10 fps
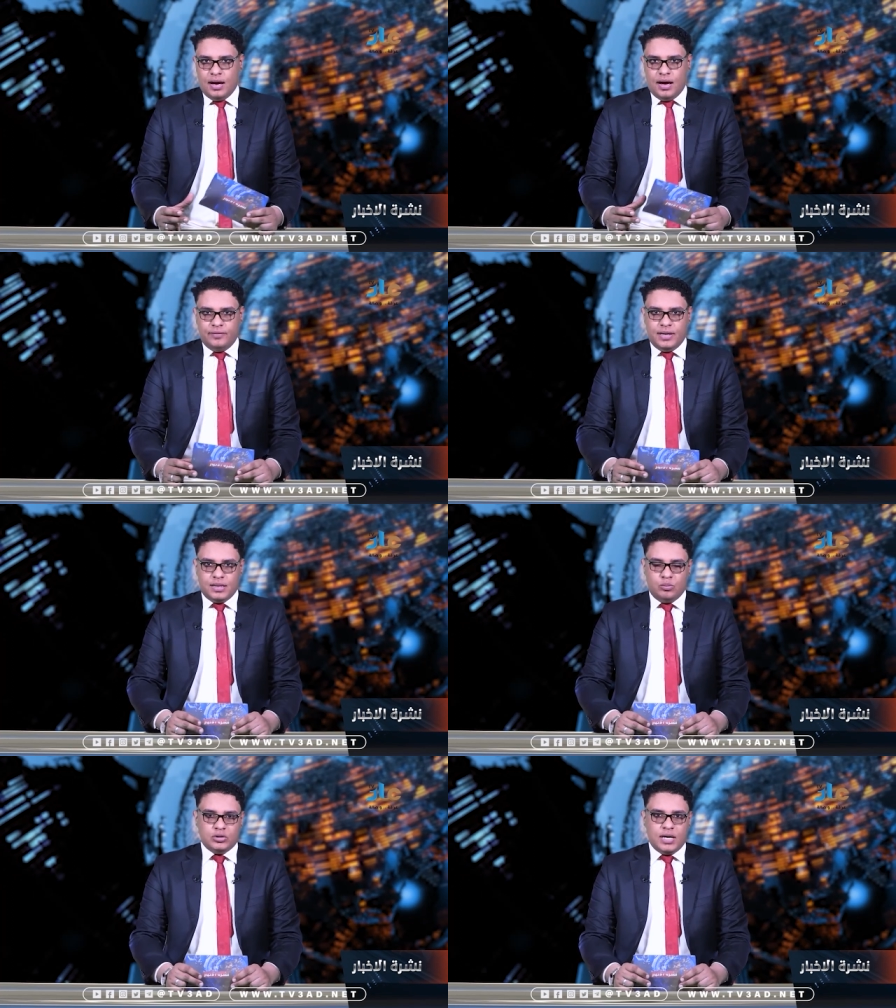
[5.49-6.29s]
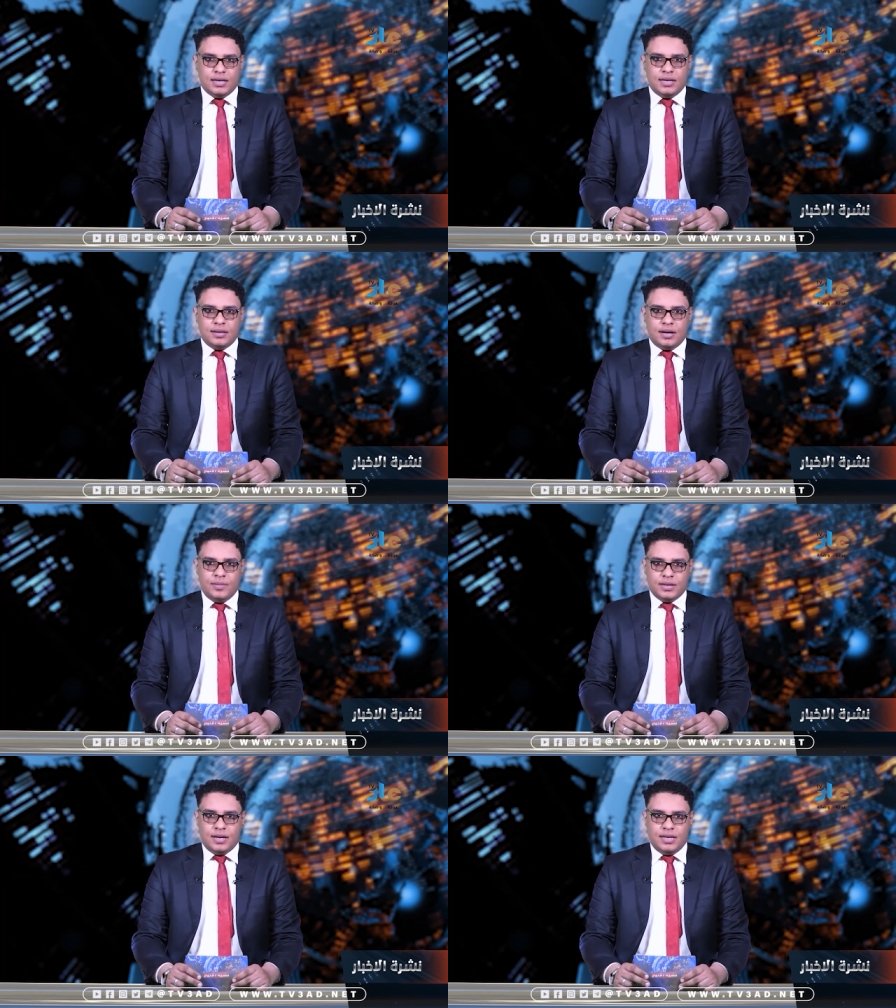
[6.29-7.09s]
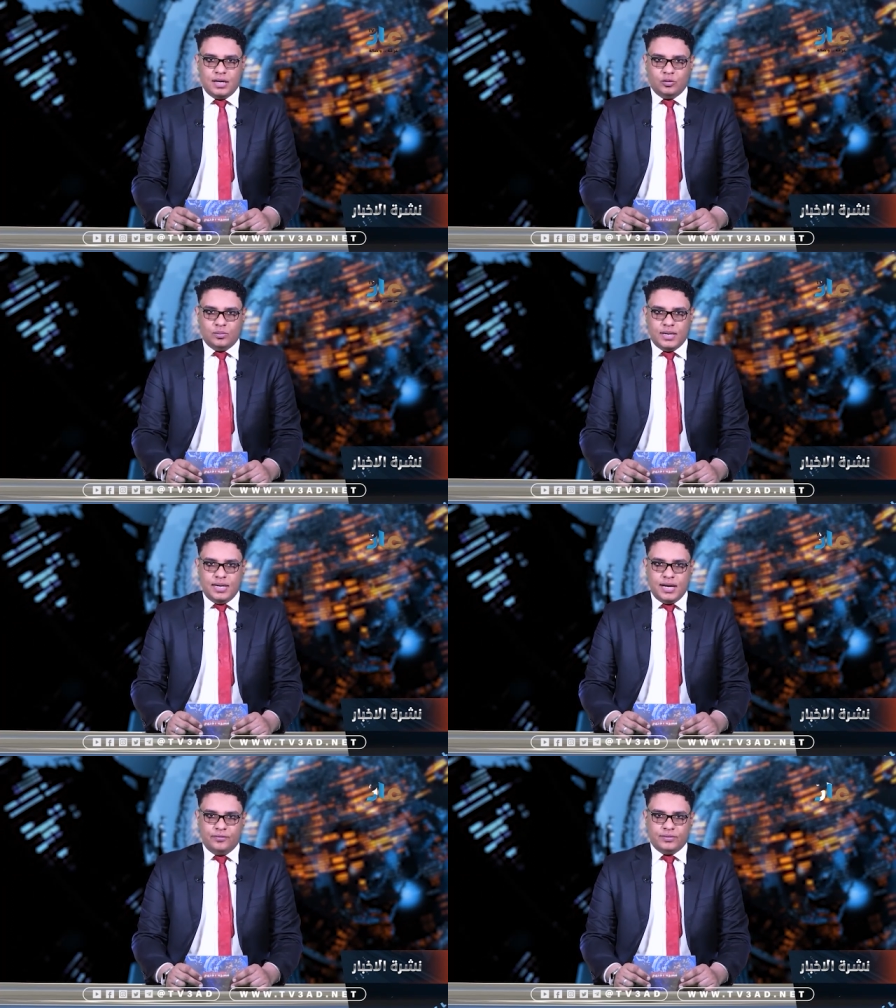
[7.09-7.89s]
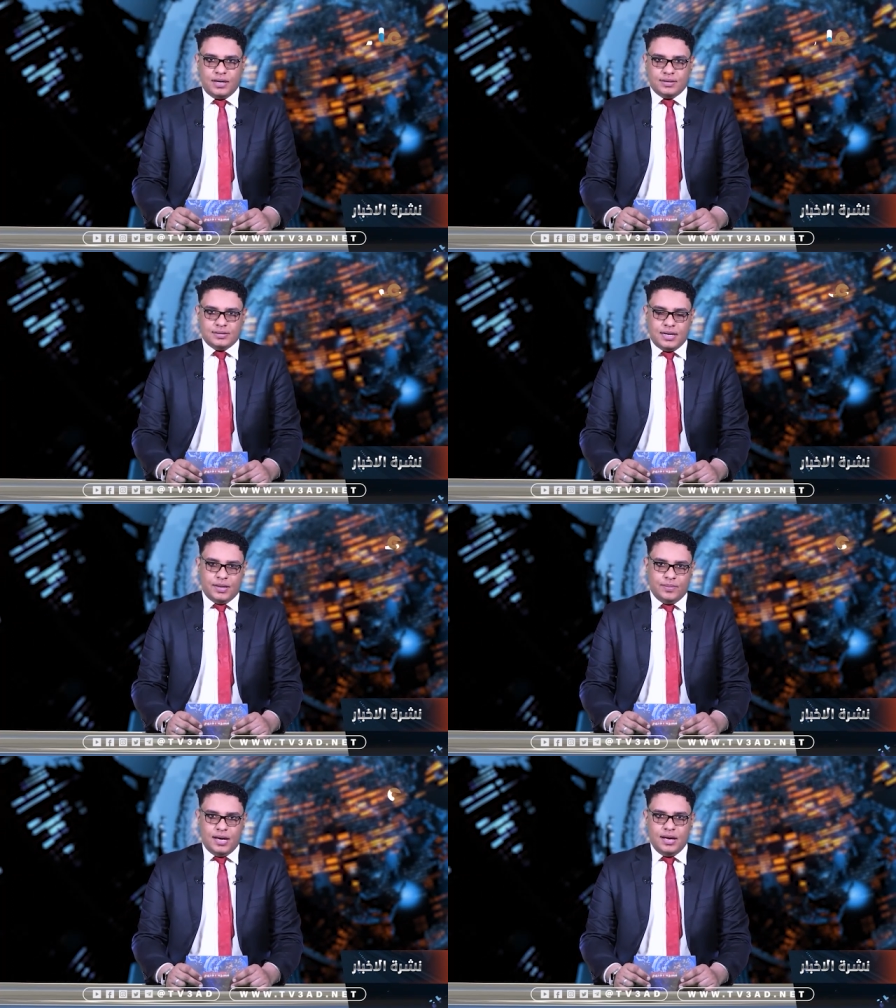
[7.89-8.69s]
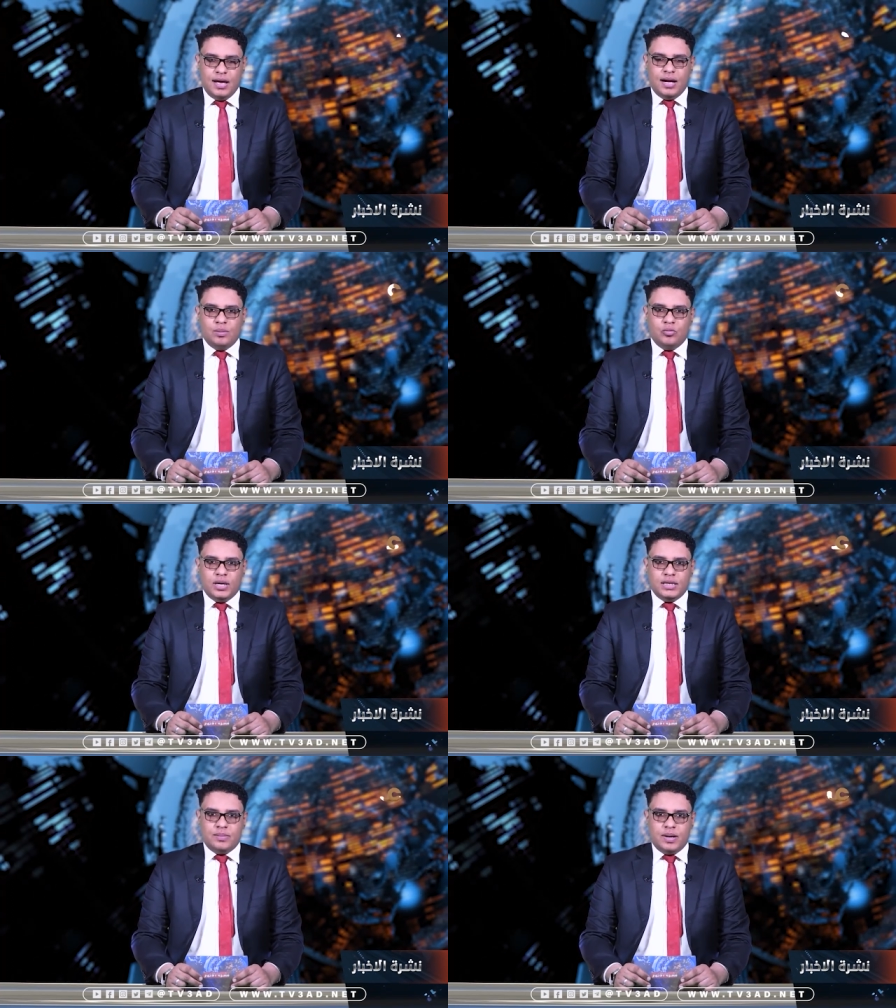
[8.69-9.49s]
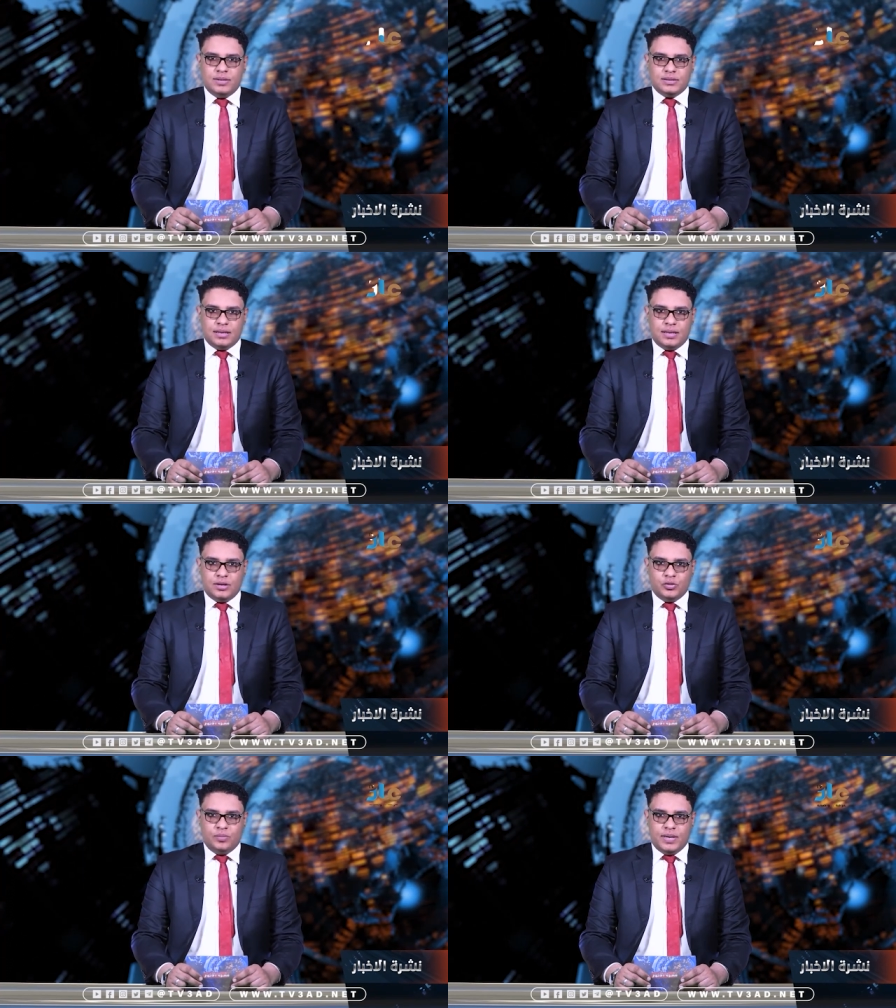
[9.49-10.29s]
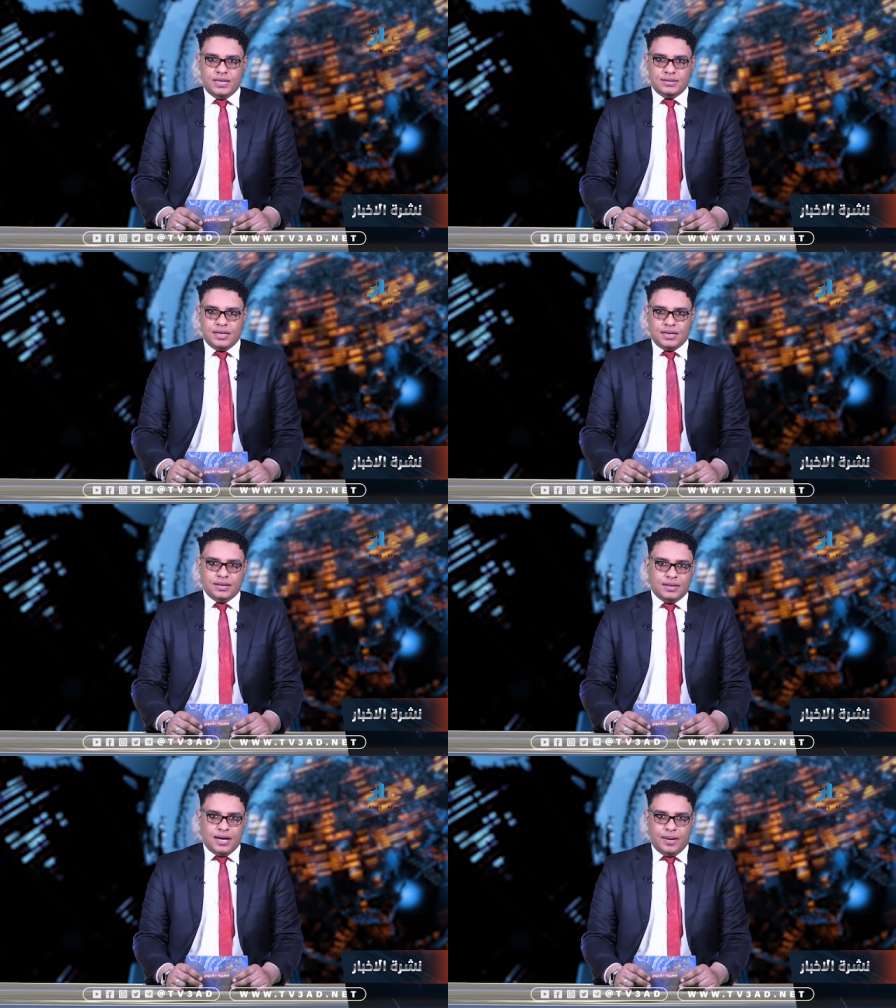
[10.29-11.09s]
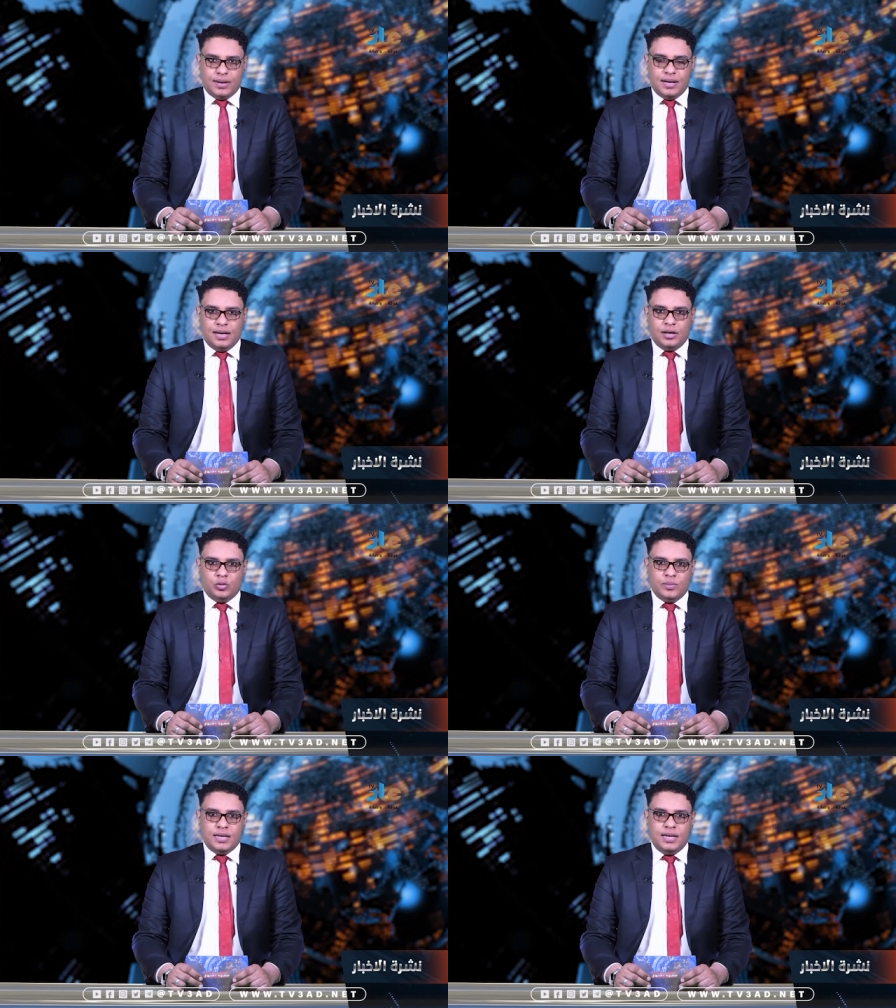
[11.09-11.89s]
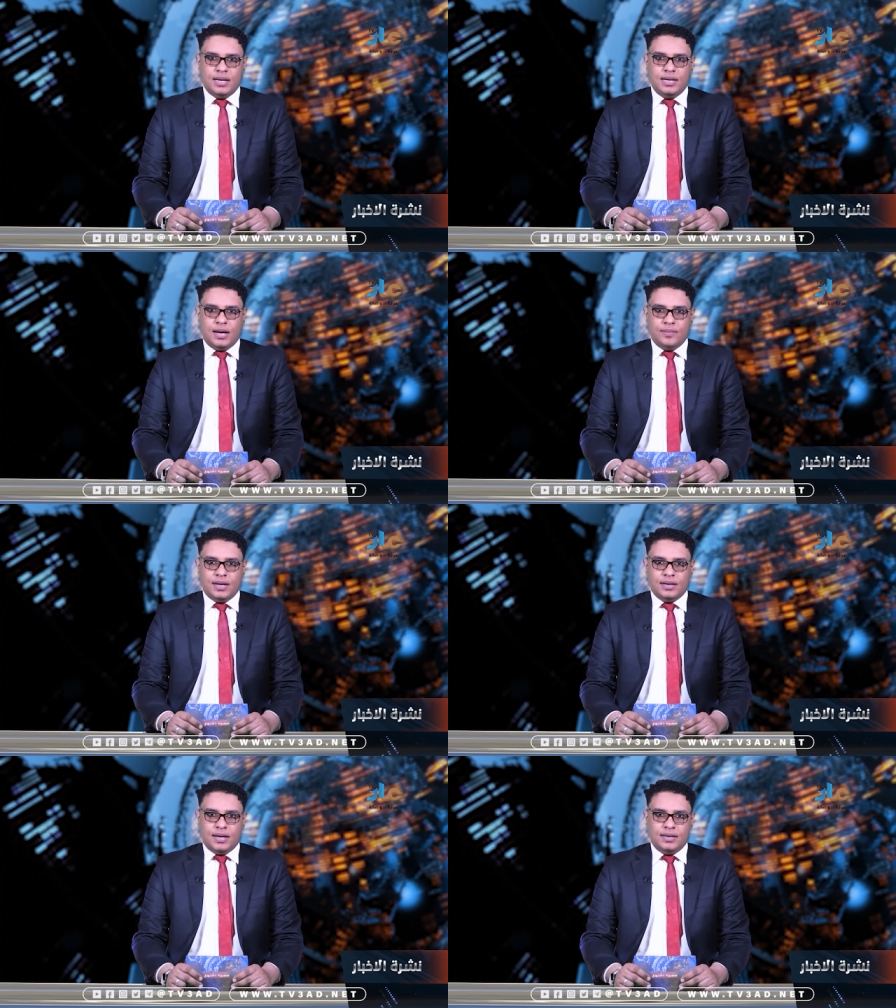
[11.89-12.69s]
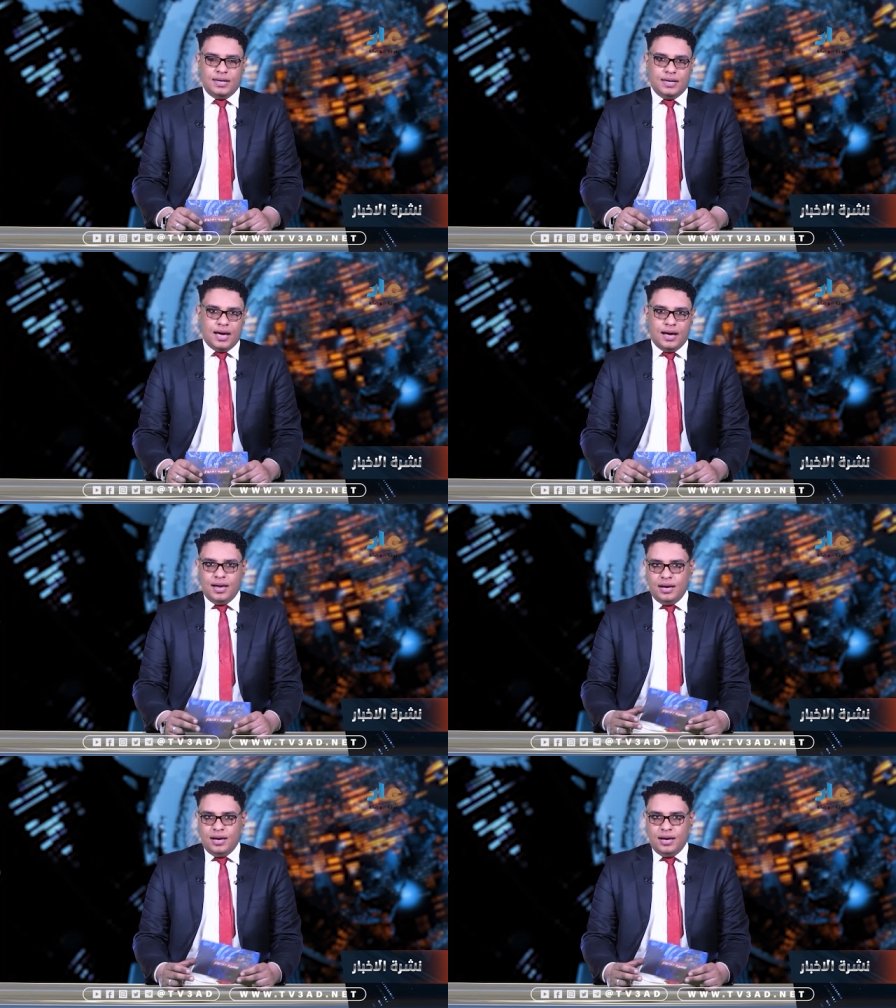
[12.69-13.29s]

قافلة المساعدات الرمضانية العمانية إفطار الصائمة المقدمة من سلطنة عمان الشقيقة عبر الهيئة العمانية للأعمال الخيرية